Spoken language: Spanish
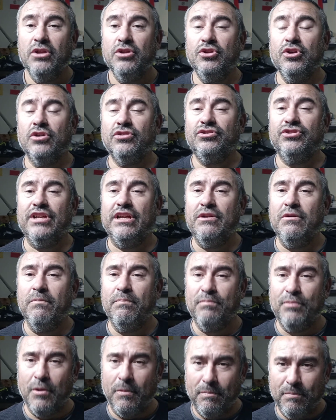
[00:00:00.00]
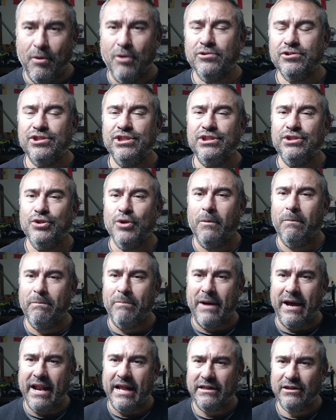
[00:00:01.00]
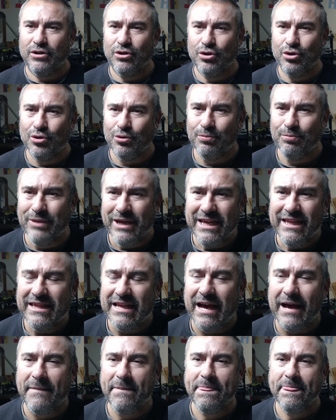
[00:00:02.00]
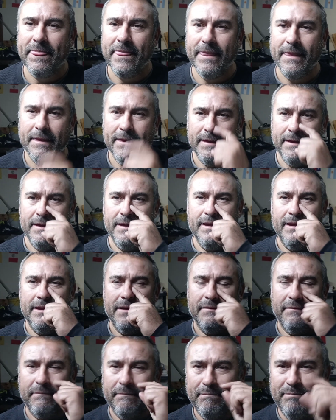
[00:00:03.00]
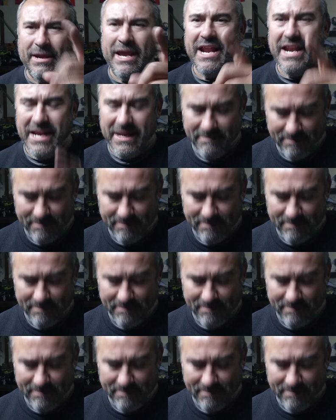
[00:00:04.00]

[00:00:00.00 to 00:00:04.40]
Dios tiene un propósito para tu vida bien